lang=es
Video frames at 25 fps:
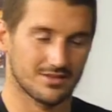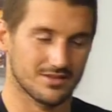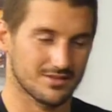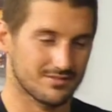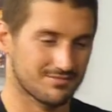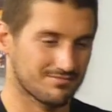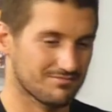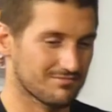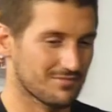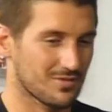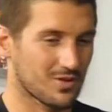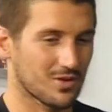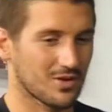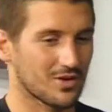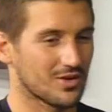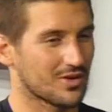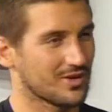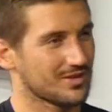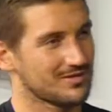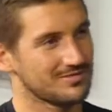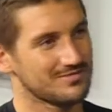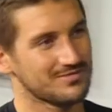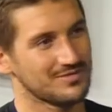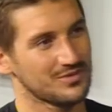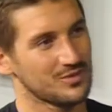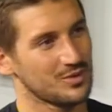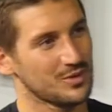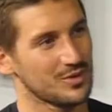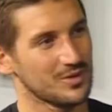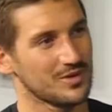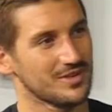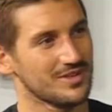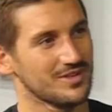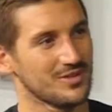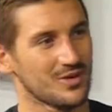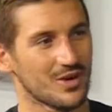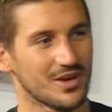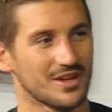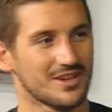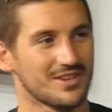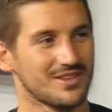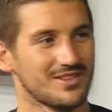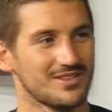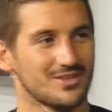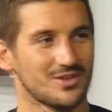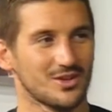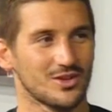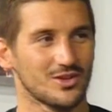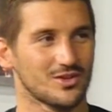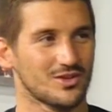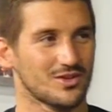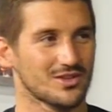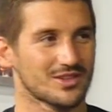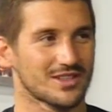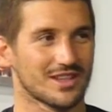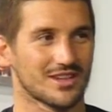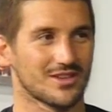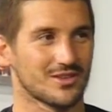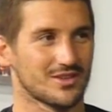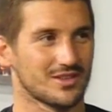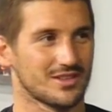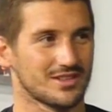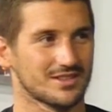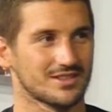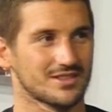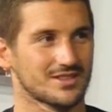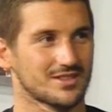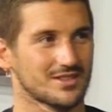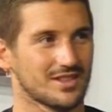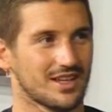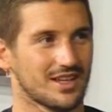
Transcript: ¿O, qué condimento? No, tengo en eso.